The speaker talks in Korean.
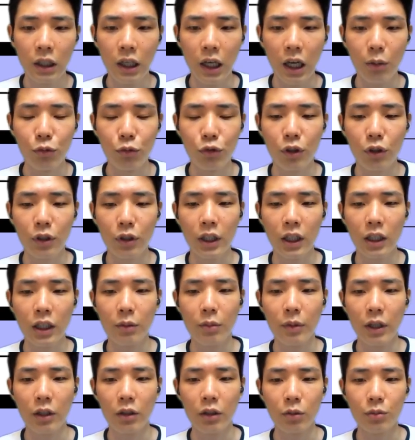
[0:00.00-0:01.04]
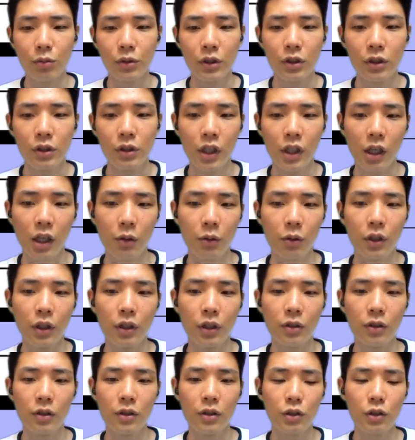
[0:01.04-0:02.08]
아무런 타입 에러 없이
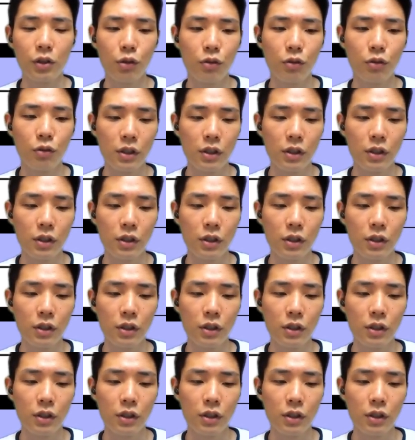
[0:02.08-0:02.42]
데코레이터를 실을 수